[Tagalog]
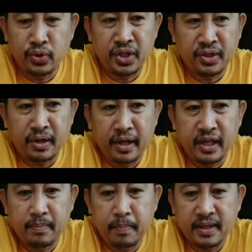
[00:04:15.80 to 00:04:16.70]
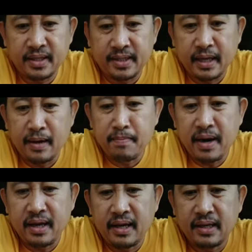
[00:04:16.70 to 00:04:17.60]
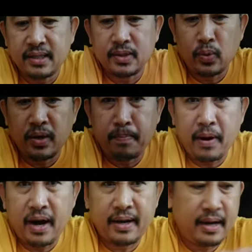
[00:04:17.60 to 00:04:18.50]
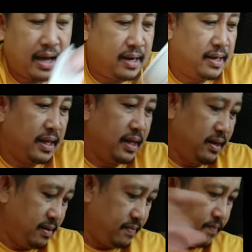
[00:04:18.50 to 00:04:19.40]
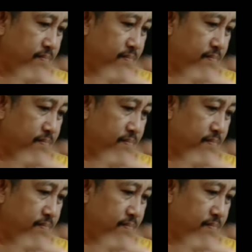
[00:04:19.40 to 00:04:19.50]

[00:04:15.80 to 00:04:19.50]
concentrate plus isang mais, one part, and din